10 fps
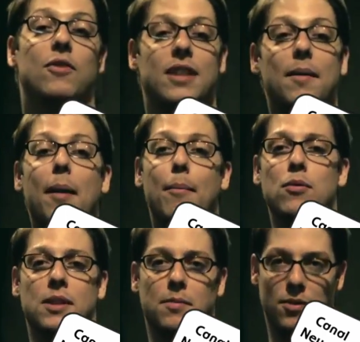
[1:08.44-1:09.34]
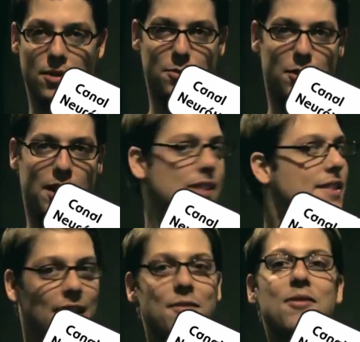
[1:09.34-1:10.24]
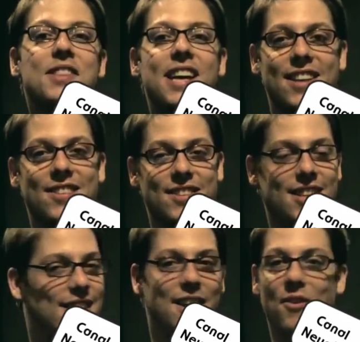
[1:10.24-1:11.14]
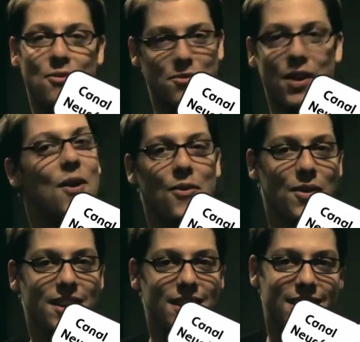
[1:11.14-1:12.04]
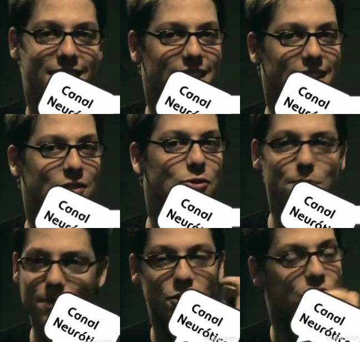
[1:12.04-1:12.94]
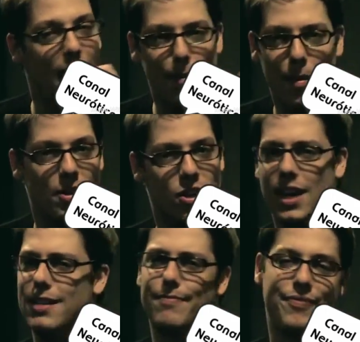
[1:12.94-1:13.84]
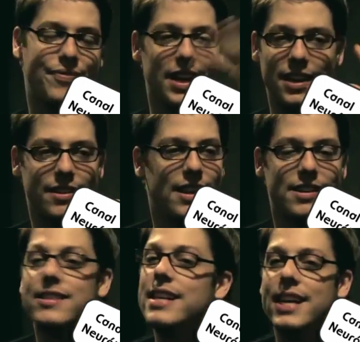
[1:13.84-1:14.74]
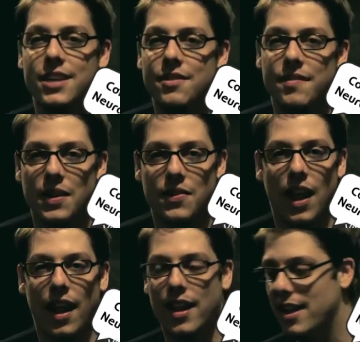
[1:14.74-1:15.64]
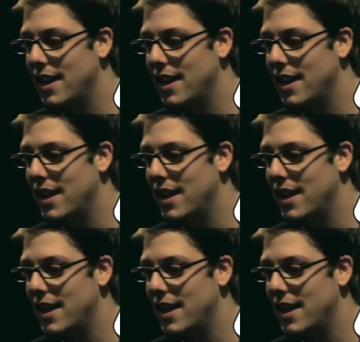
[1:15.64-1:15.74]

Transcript: Pô, vou dar minha bunda por dois mil reais. Nem fudeu. Não, não. Isso já, mas já na terceira divisão.